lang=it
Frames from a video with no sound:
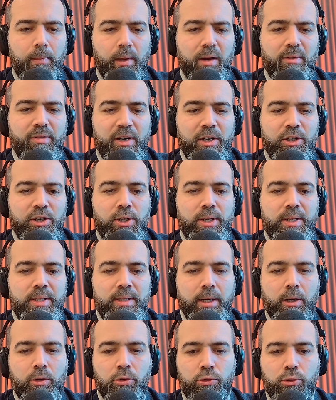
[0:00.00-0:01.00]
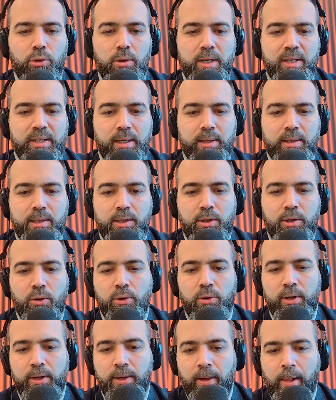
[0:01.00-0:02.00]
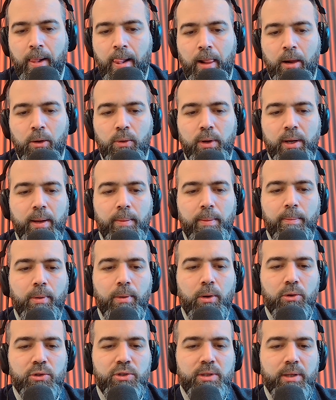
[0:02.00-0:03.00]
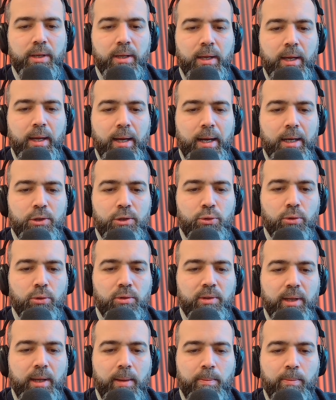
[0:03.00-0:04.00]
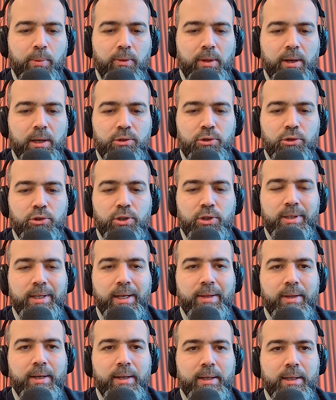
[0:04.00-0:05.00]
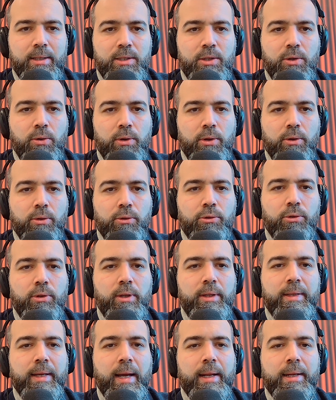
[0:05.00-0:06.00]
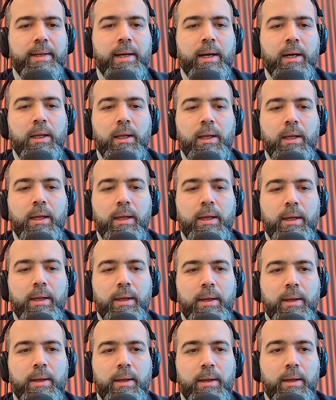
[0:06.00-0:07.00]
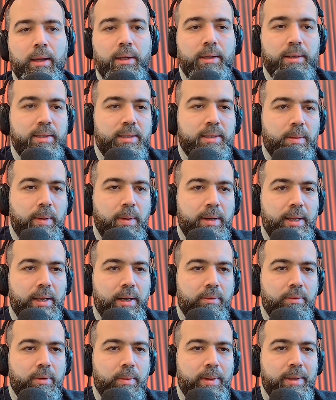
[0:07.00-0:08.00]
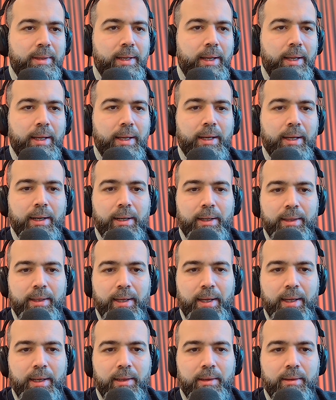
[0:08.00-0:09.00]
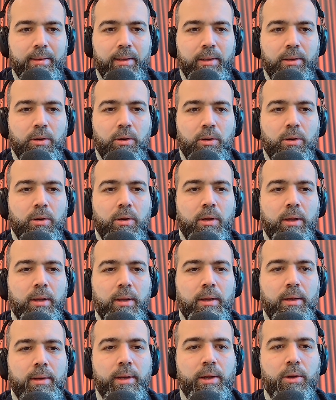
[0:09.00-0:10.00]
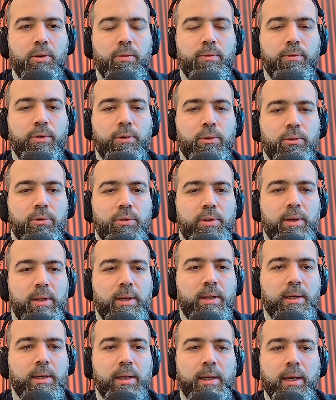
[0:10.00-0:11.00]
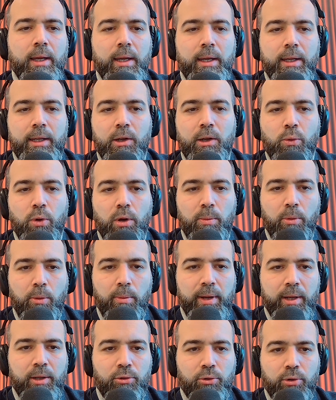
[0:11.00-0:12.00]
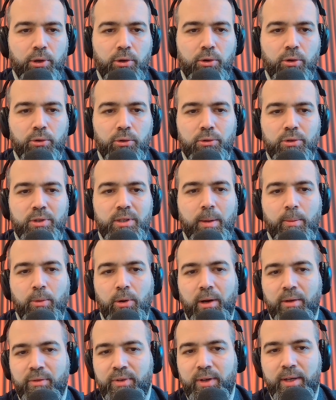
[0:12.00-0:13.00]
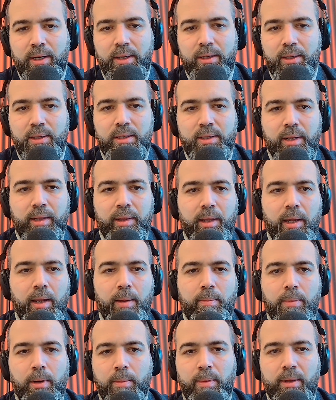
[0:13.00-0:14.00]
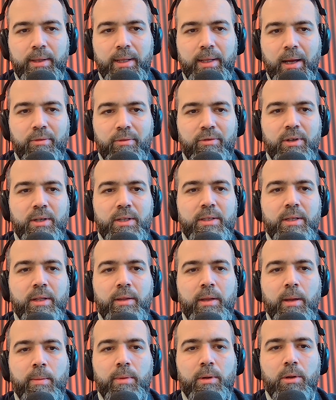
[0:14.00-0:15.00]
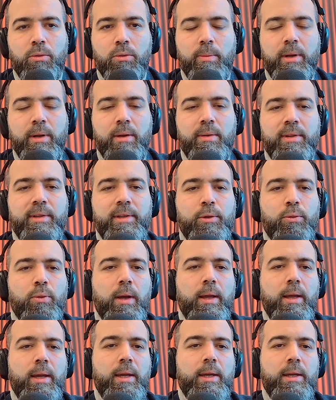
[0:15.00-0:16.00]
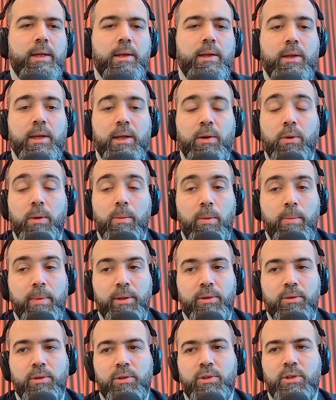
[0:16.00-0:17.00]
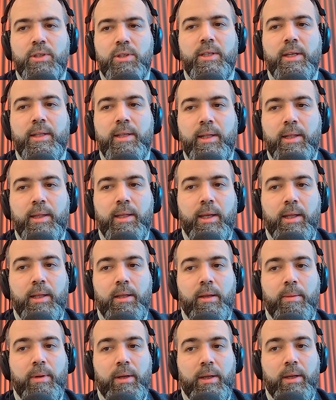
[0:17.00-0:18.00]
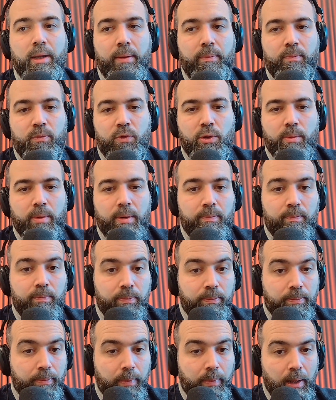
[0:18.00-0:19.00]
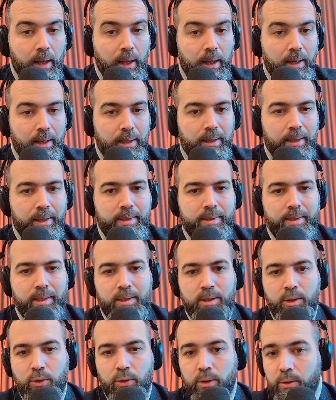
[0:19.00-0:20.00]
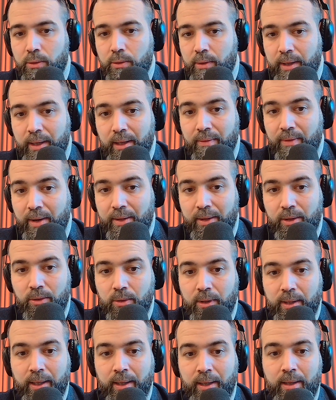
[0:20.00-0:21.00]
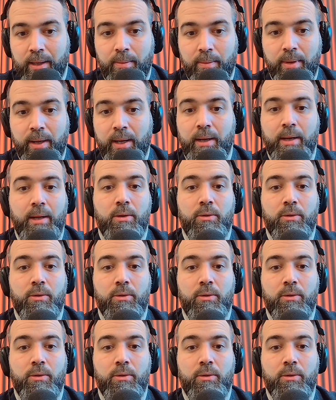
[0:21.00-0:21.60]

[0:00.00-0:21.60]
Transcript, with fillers: fascista contro le sanzioni, quelle imposte a suo tempo dalla Società delle Nazioni contro l'Italia e, inizia in maniera ovviamente irridente no? eh, nei confronti di chi in quel momento, ricordo siamo alla fine di settembre, metà fine settembre del 2022, chi in quel momento dice state attenti perché insomma le sanzioni non è che vadano granché bene,